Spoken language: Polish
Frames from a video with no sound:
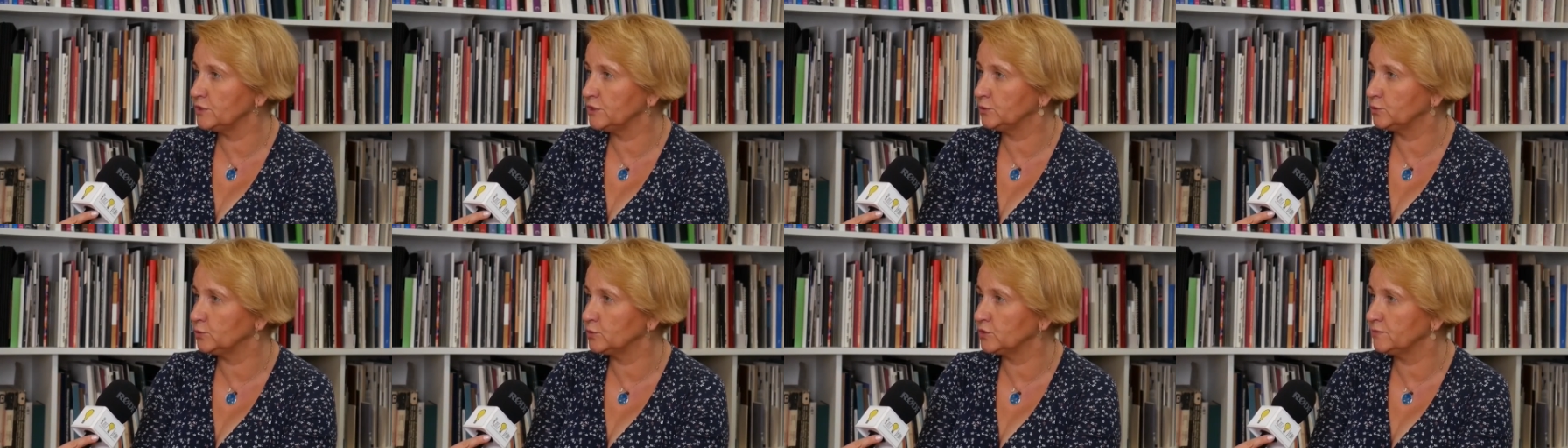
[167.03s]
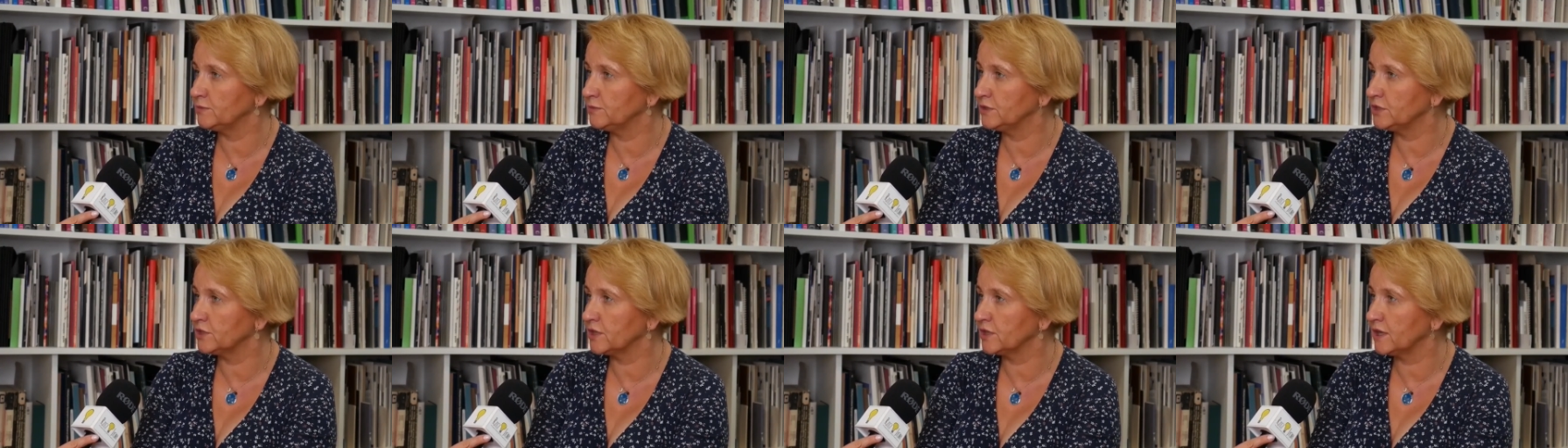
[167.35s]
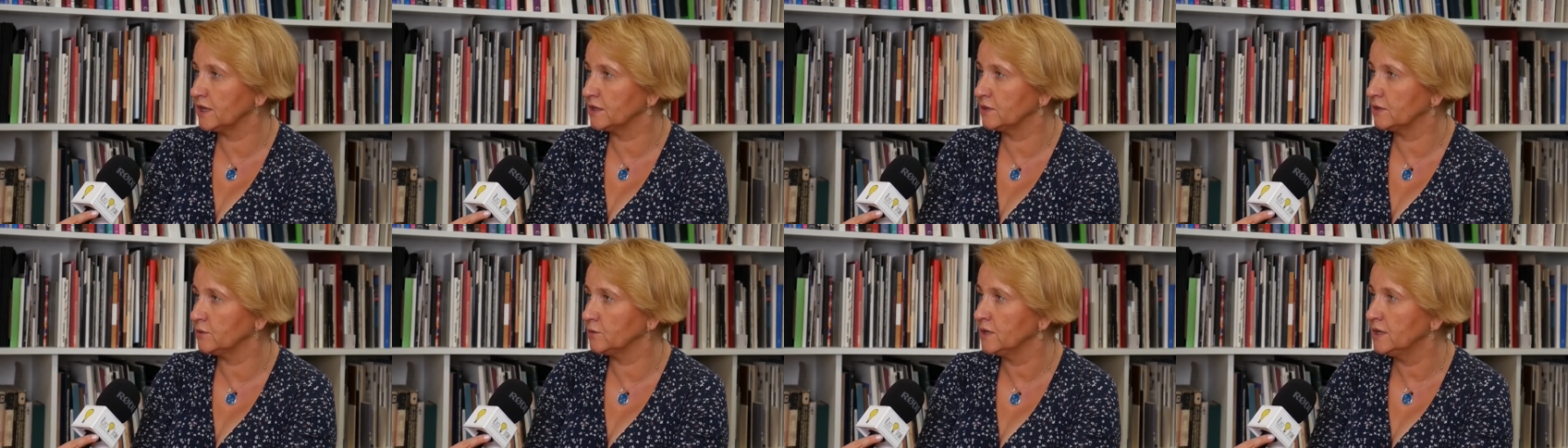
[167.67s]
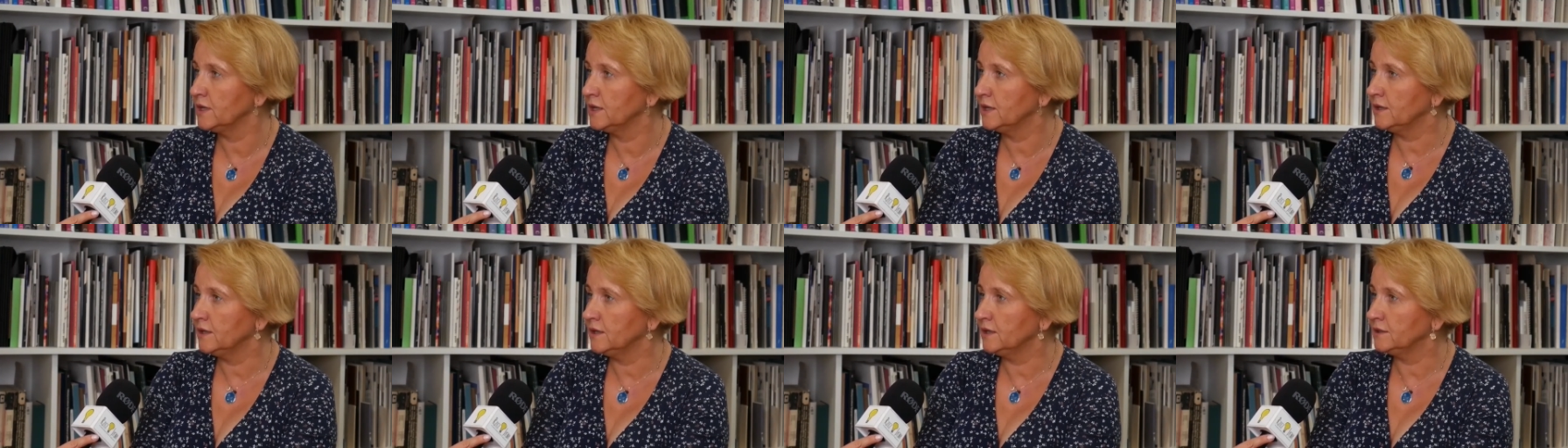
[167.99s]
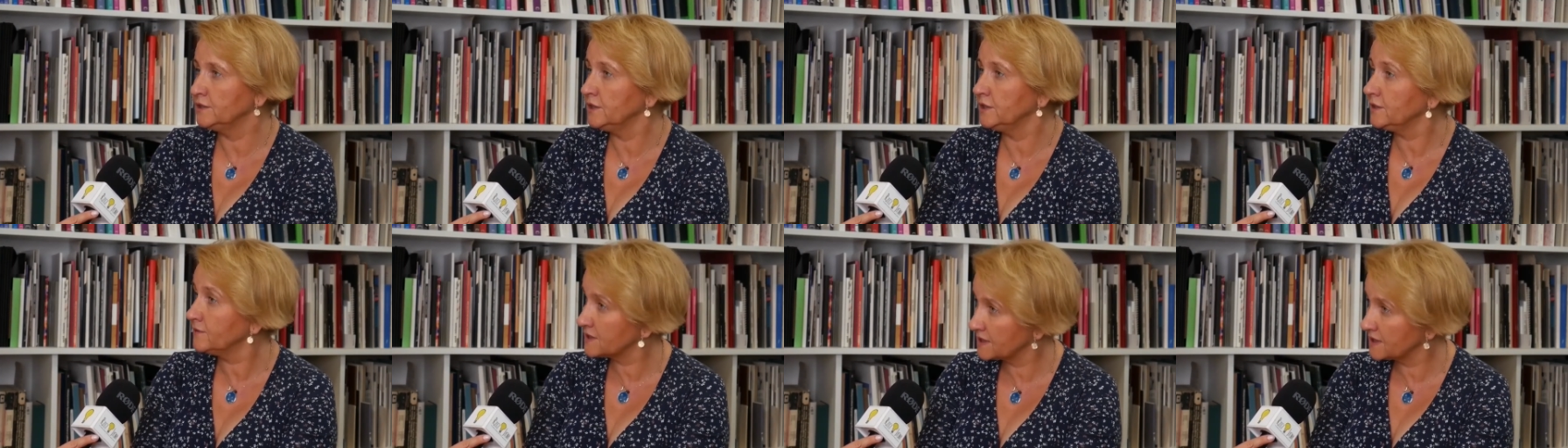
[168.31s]
którzy mieszkają
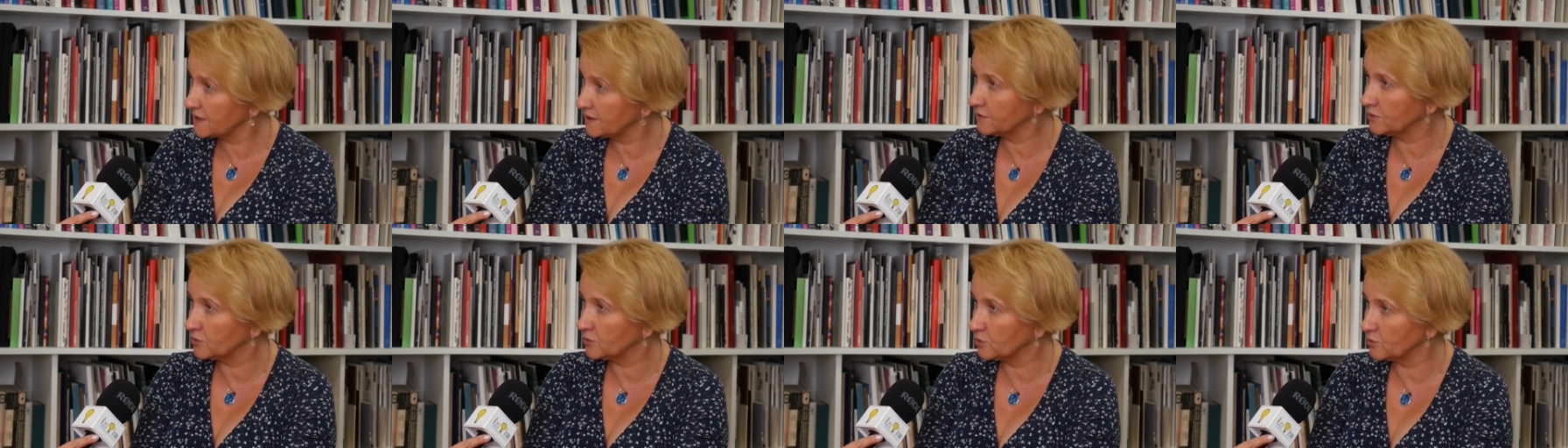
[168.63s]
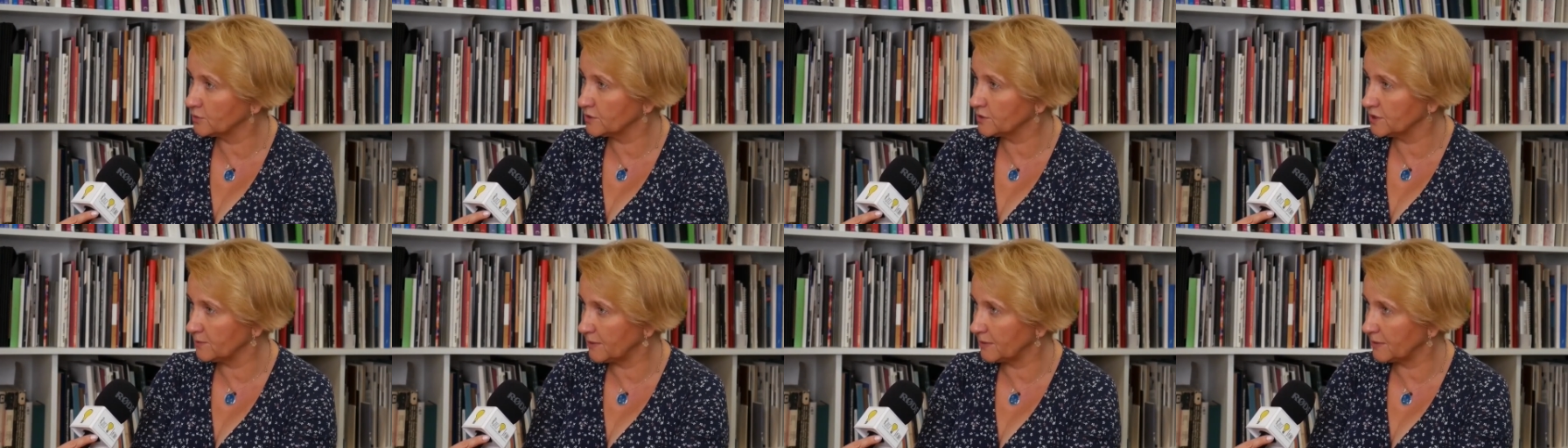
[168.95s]
nie w centrum, gdzie mhm.